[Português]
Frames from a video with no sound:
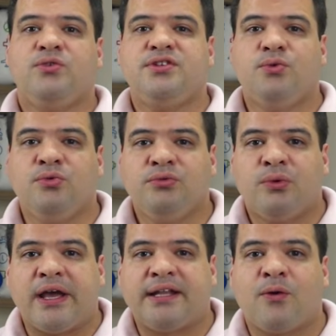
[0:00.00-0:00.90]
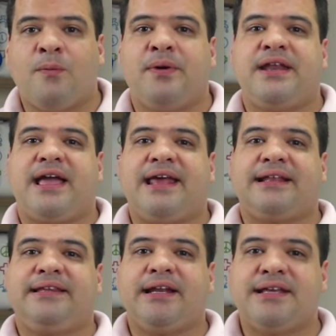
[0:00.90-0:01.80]
O segundo é da companhia
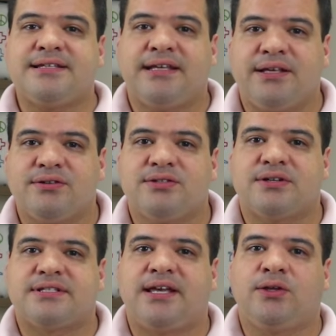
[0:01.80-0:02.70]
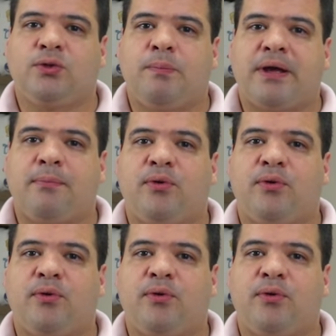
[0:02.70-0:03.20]
aérea ter que ceder o seu assento para